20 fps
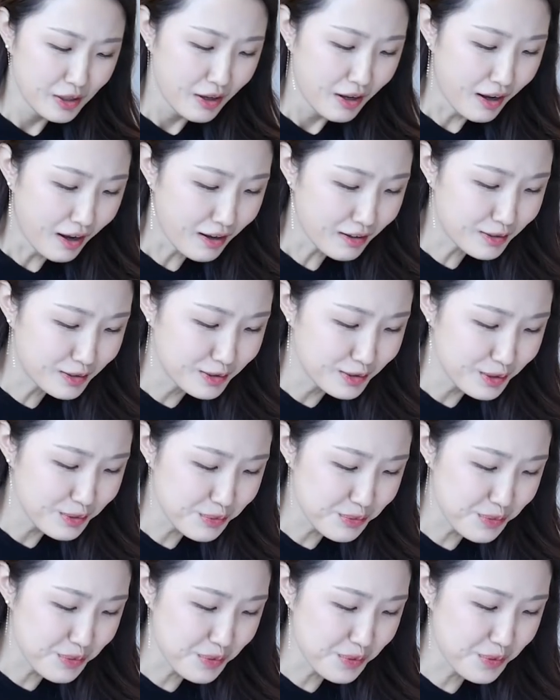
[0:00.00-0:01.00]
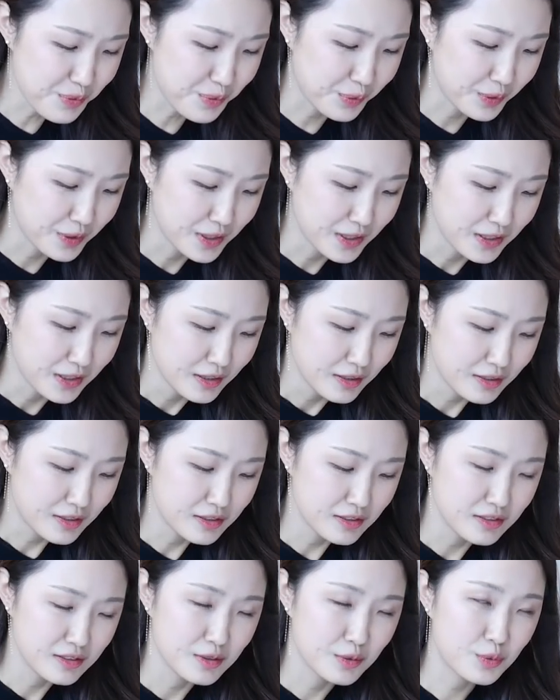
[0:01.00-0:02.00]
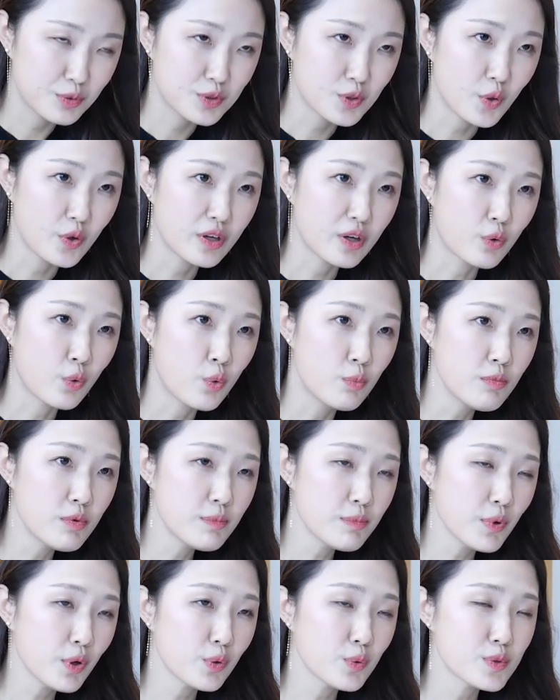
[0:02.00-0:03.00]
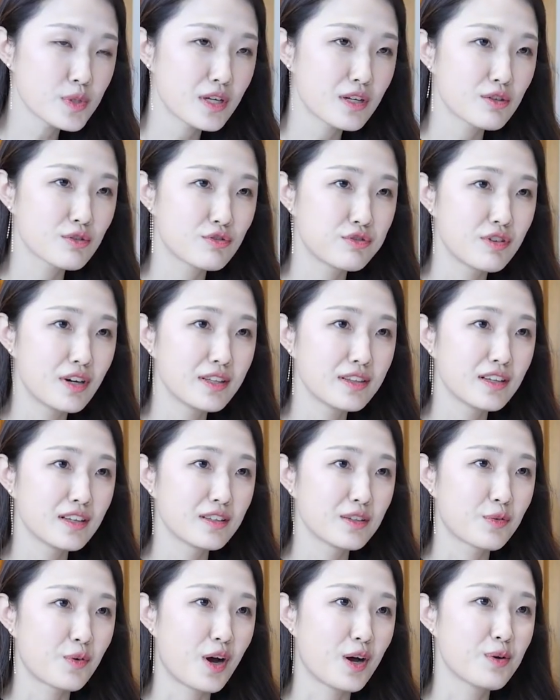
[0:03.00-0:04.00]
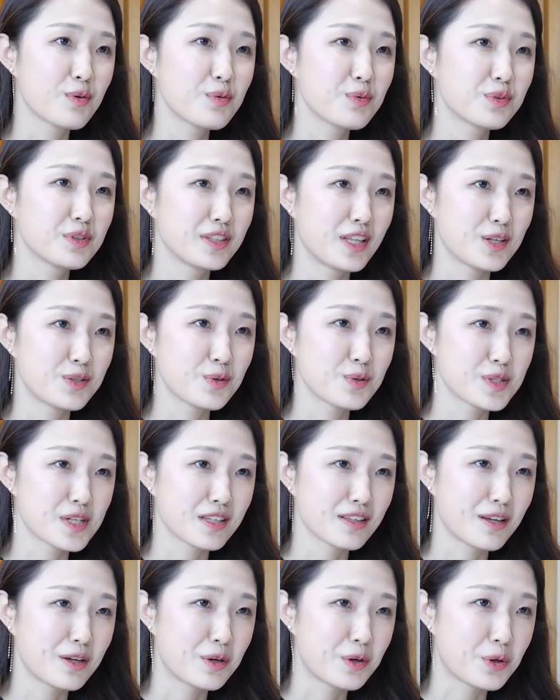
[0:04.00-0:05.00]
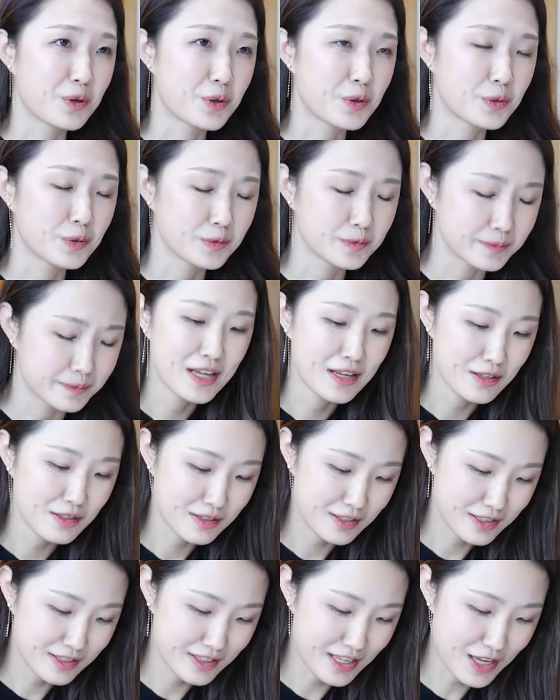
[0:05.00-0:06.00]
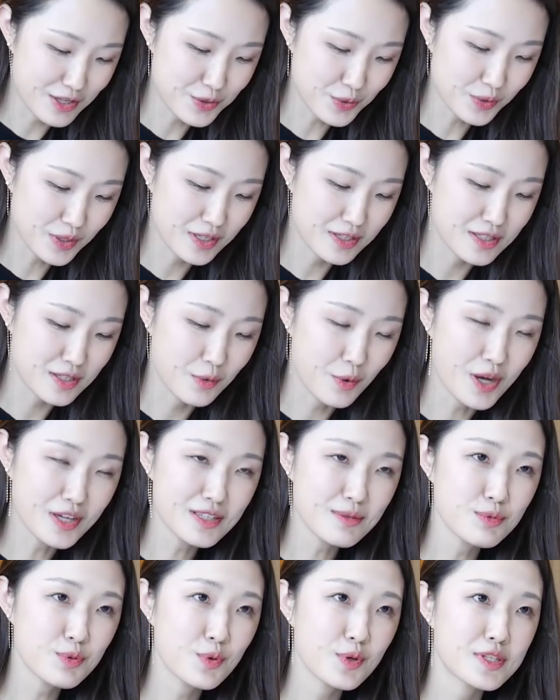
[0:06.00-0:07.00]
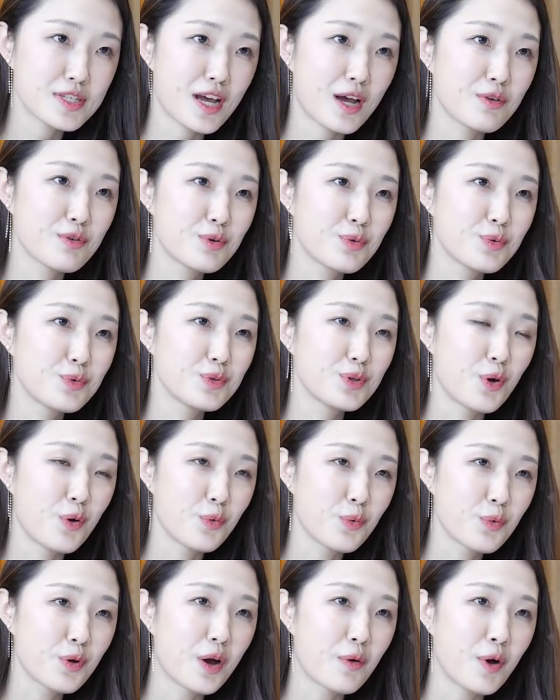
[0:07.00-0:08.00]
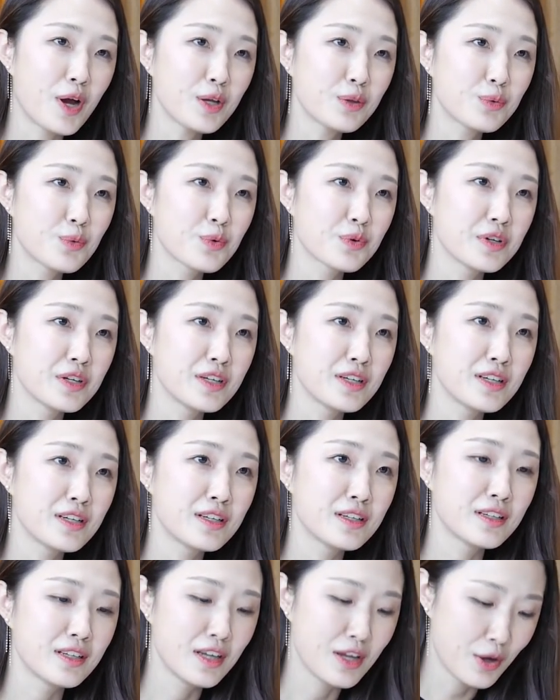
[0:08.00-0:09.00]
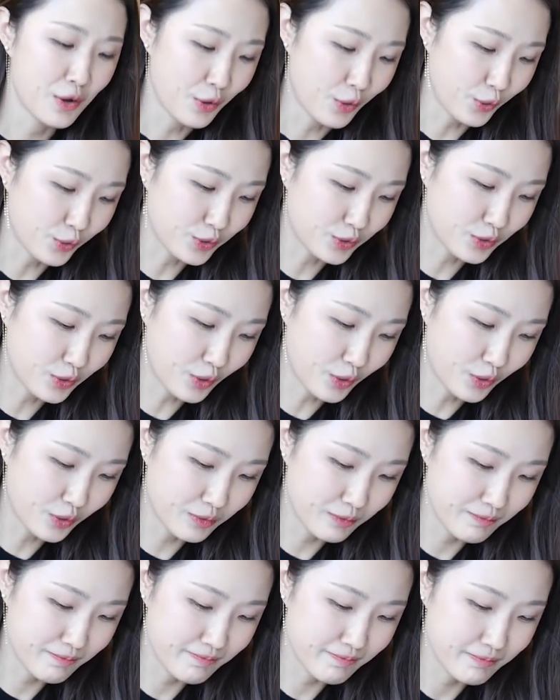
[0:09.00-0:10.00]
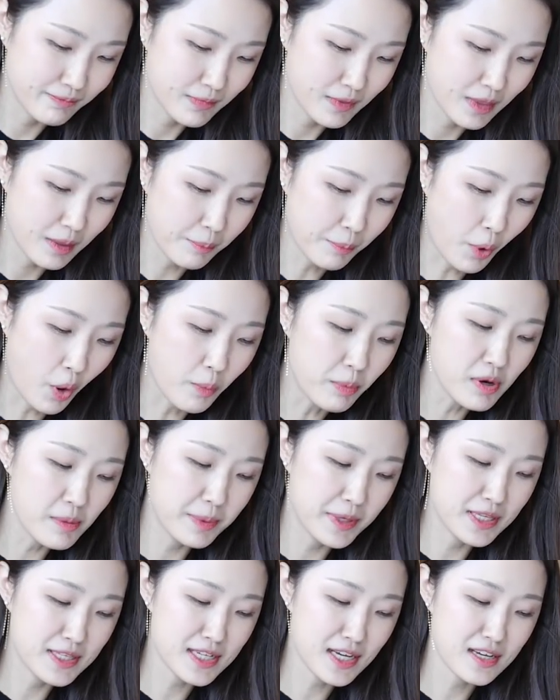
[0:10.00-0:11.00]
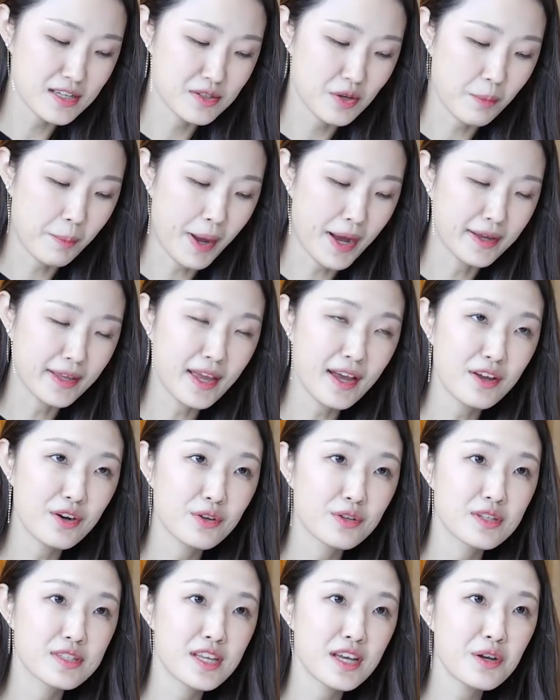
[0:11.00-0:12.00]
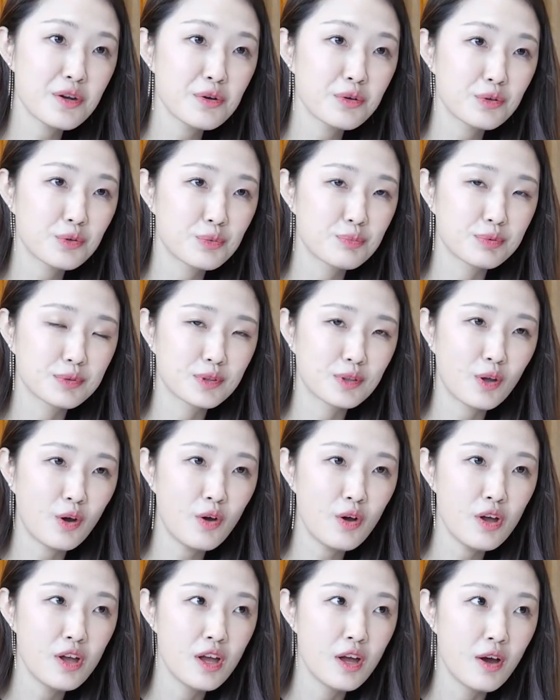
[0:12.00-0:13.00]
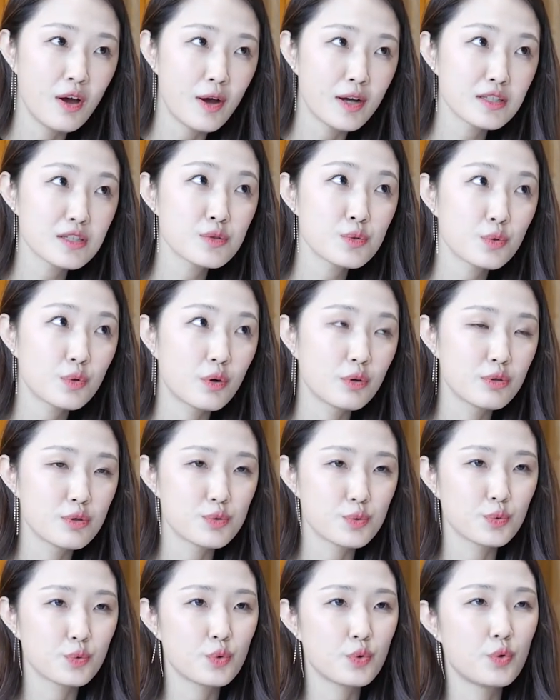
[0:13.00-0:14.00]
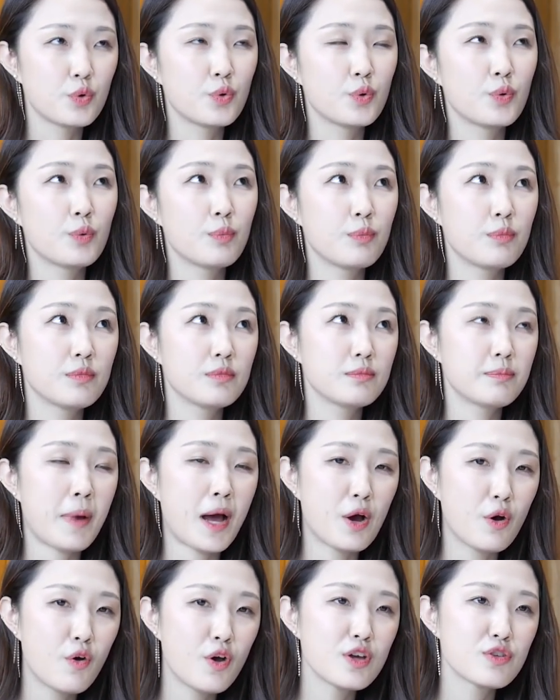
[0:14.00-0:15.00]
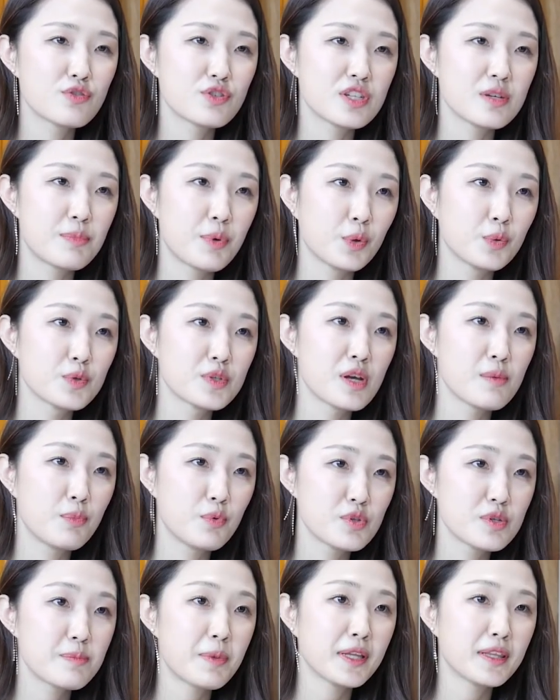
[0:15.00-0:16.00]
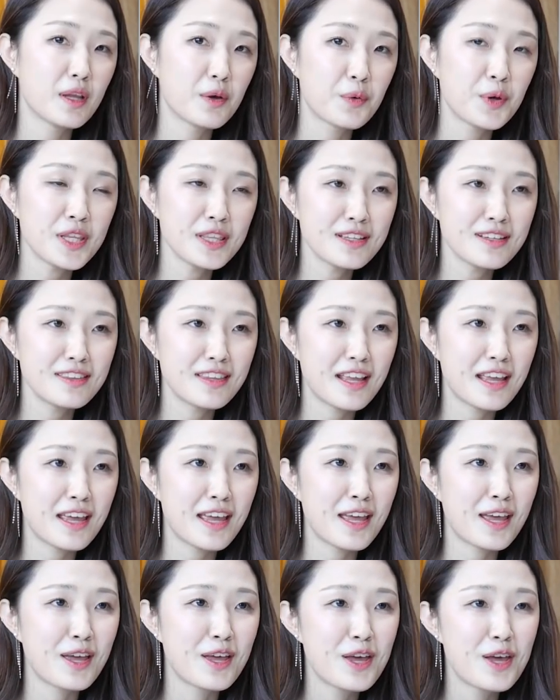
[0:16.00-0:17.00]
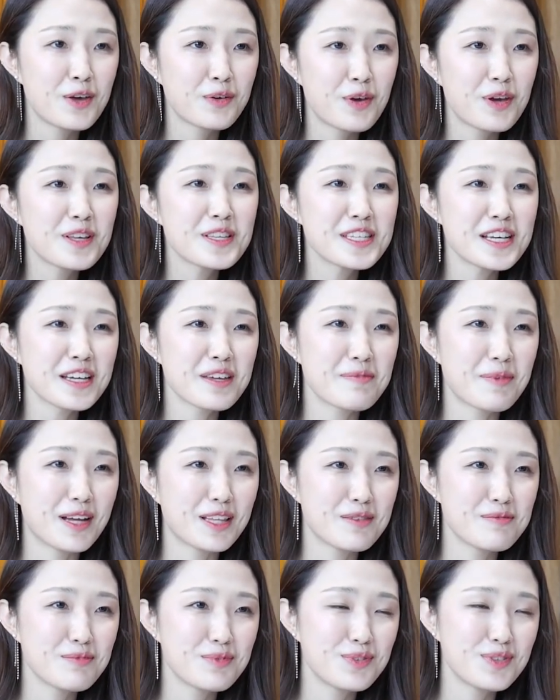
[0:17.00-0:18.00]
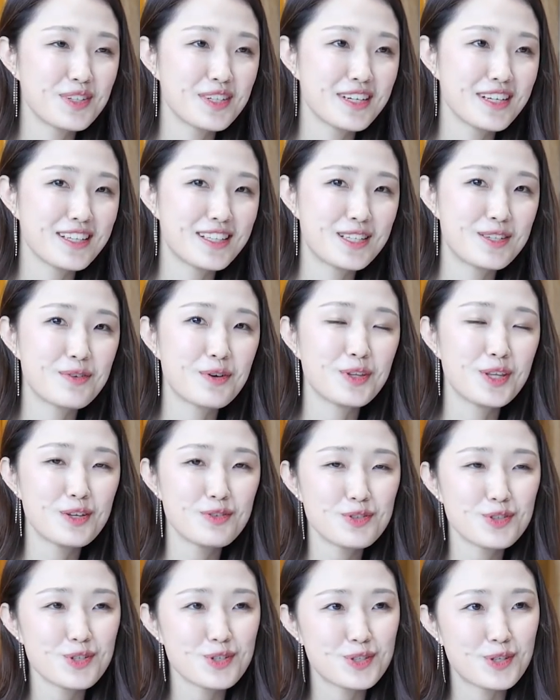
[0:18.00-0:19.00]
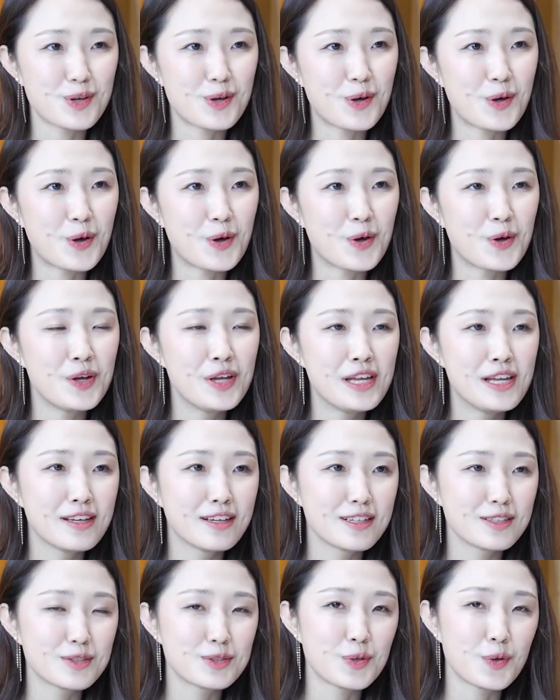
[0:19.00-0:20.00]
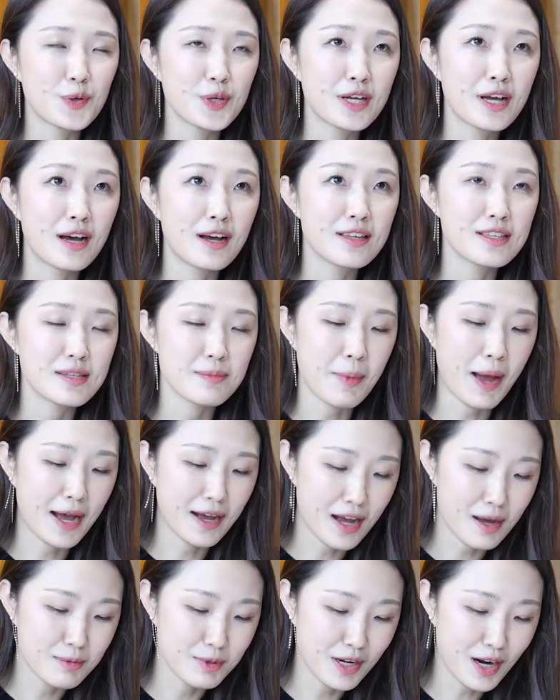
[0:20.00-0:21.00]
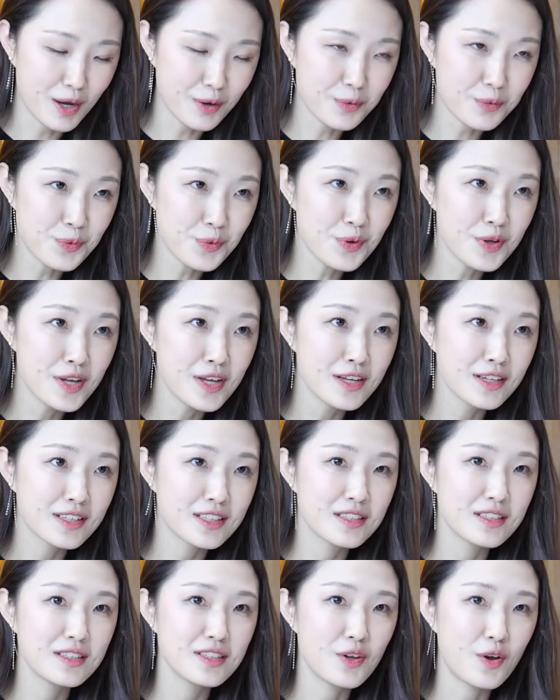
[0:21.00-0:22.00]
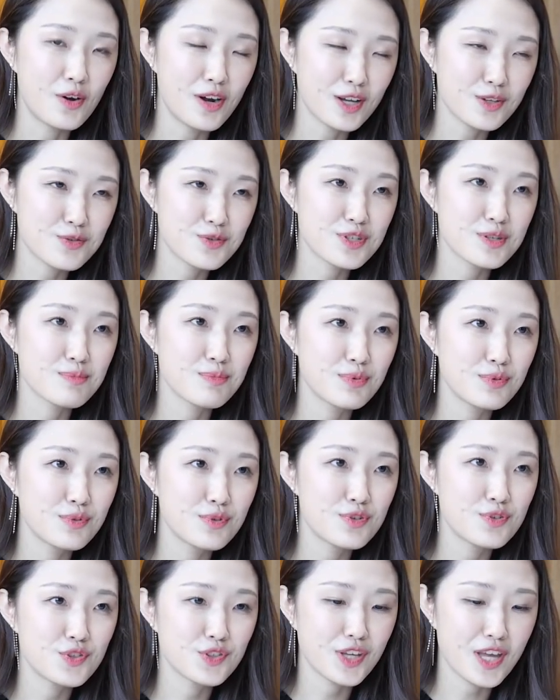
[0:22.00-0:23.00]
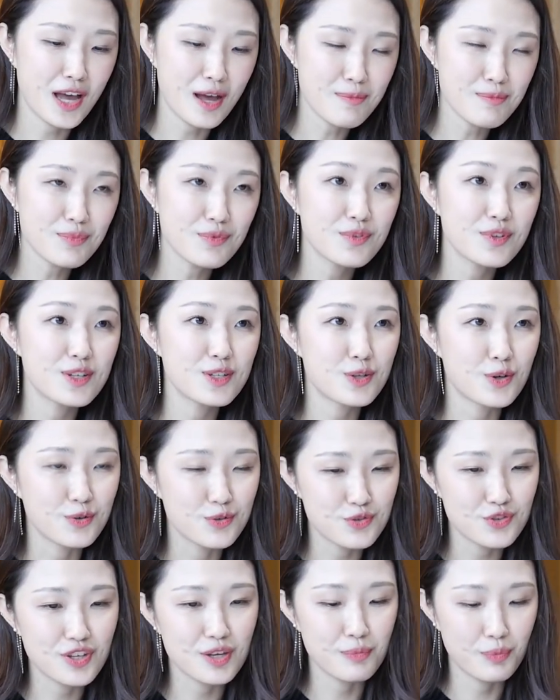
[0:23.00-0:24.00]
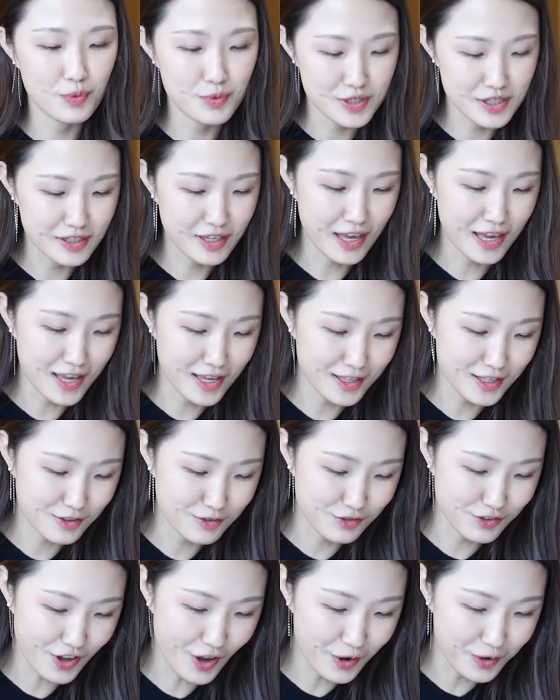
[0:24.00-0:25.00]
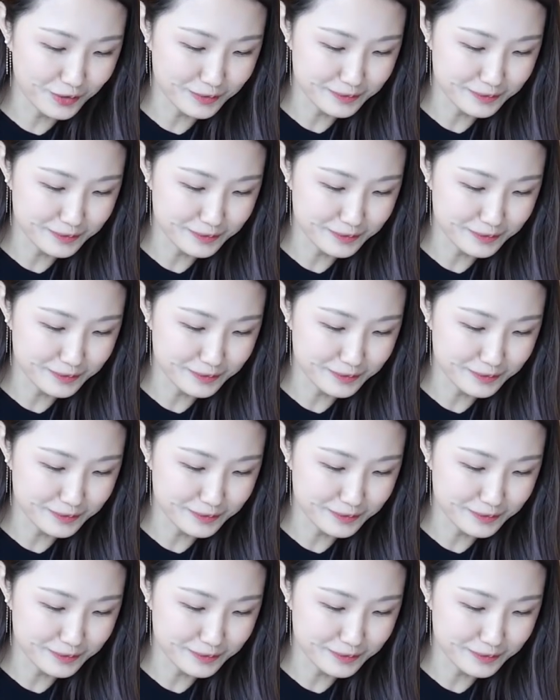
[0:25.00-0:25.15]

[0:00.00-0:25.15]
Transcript: 아, 그리고 그 저희가 고문 변호사를 구한다는 광고를 냈었잖아요. 네. 그 예전에 이제 황실소의 자유로운 영혼과 활동을 어떤 법을 빙자해서 방해하려는 세력으로부터 황실소를 어느 정도 방어해 주실 변호사를 모집한다고 했는데 굉장히 많은 분들이 지원해 주셨어요. 그래서 저희가 이제 마감을 하고 그 연락 주신 분들 중에 한 분을 정중히 모실 계획이고요.